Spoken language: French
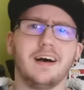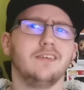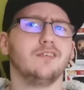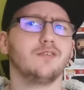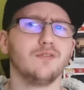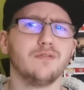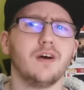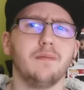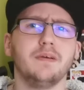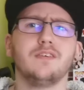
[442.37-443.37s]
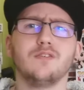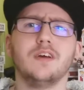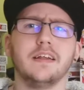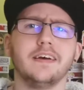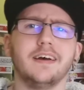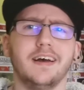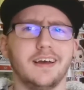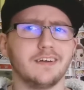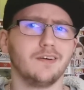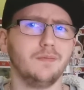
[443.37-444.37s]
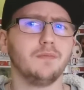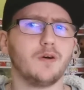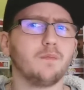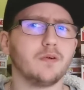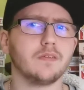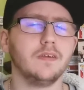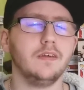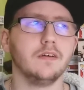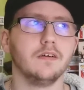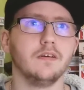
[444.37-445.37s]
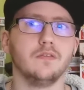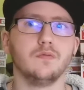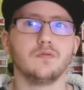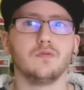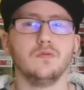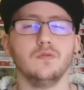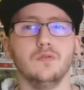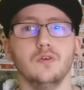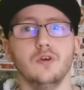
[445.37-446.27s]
alors que je vous rappelle que Diana a quand même remporté euh, donc euh,